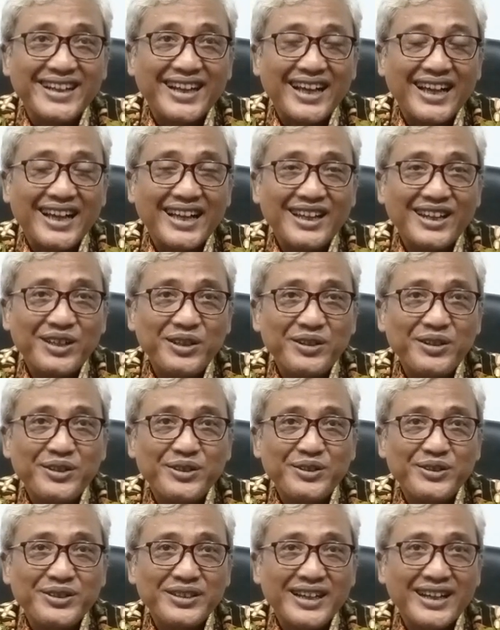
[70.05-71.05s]

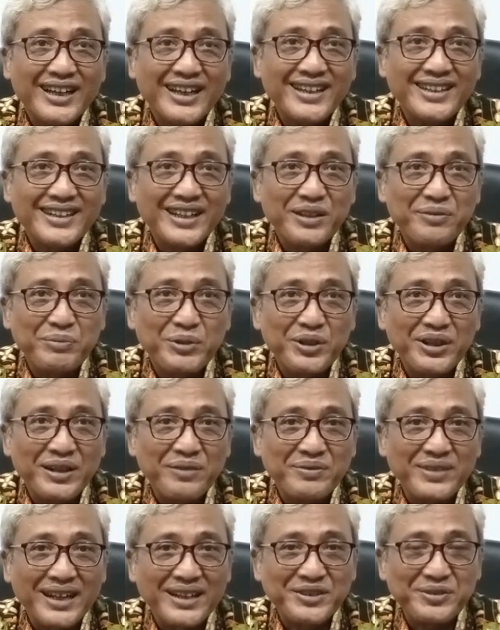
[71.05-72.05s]
Kalau terkait dengan
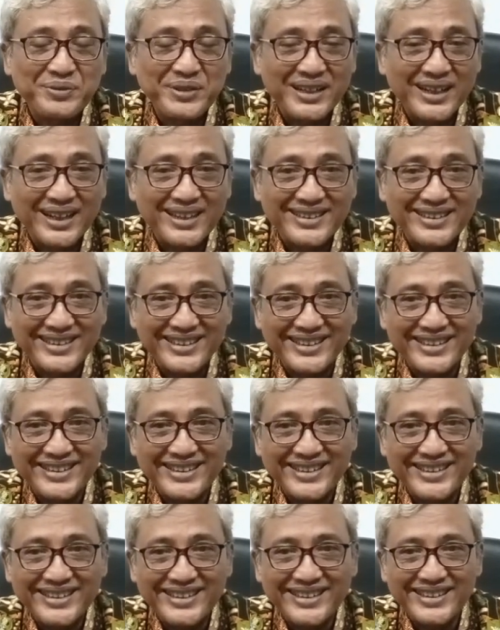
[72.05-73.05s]
program
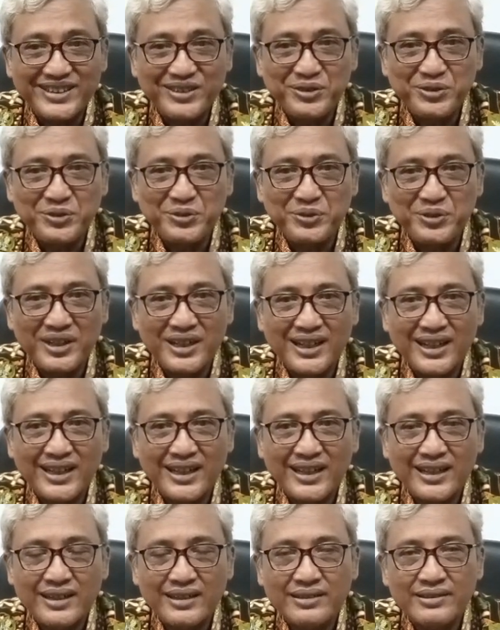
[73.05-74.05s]
transmigrasi itu
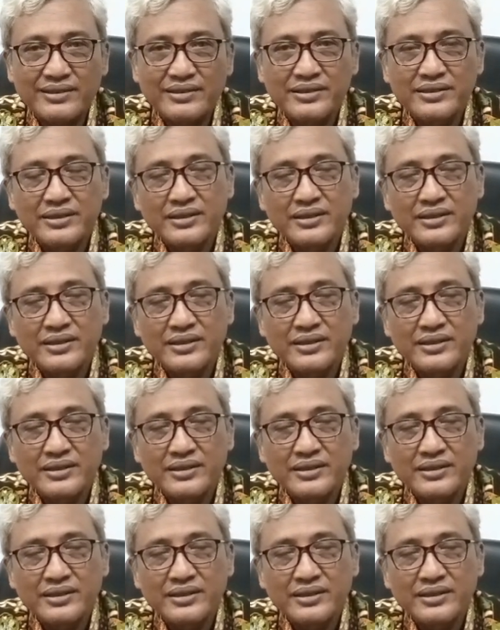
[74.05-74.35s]
sudah